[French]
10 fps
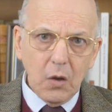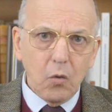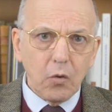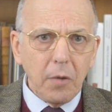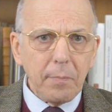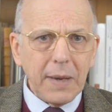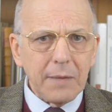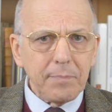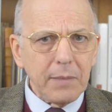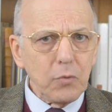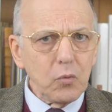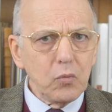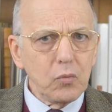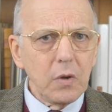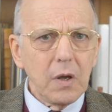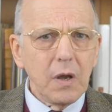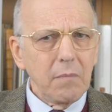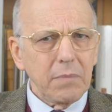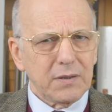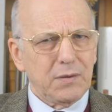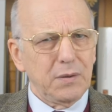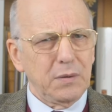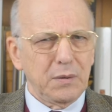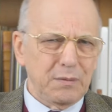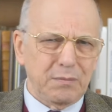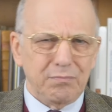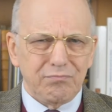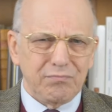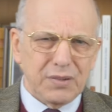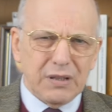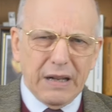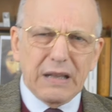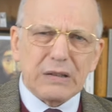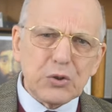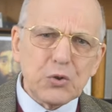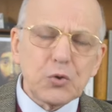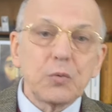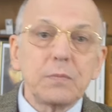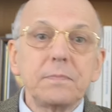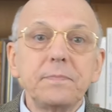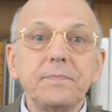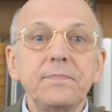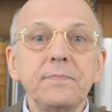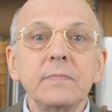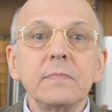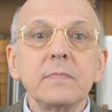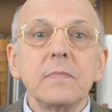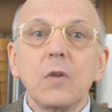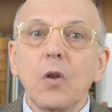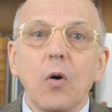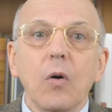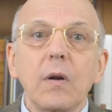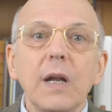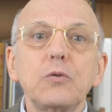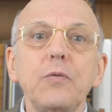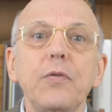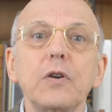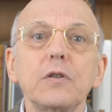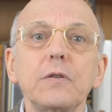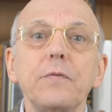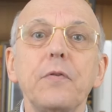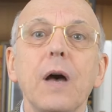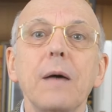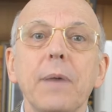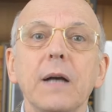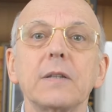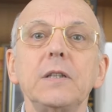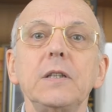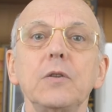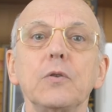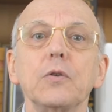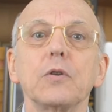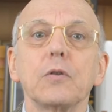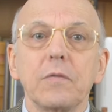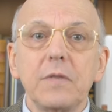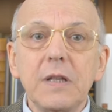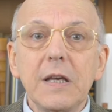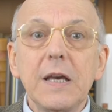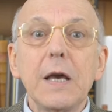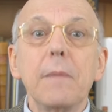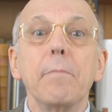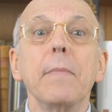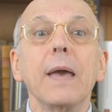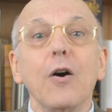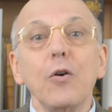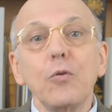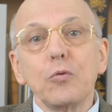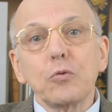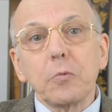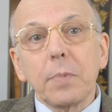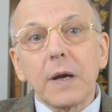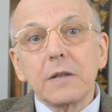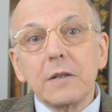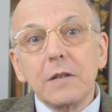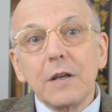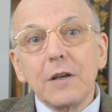On n'en parle pas beaucoup parce que ça dérange. Non, la souffrance fera partie de notre vie, mais en contrepartie,